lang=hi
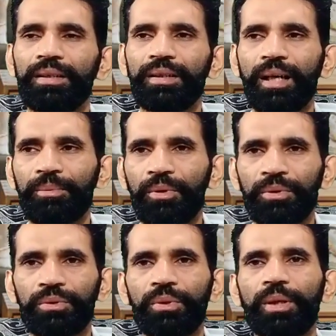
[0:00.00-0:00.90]
या आपको कोई
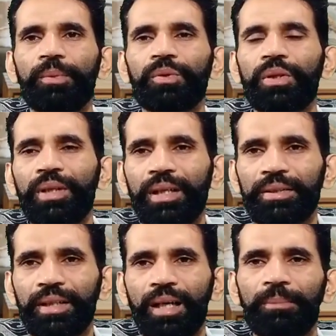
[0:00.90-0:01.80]
थोड़ा बहुत
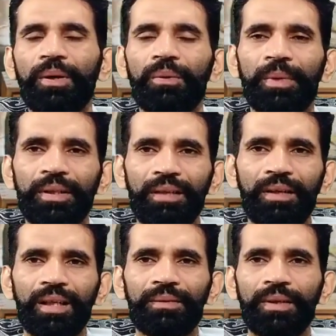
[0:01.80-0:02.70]
नॉलेज है आपको कोई बंदा
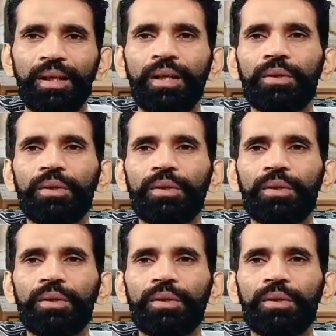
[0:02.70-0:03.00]
वाकफ़ है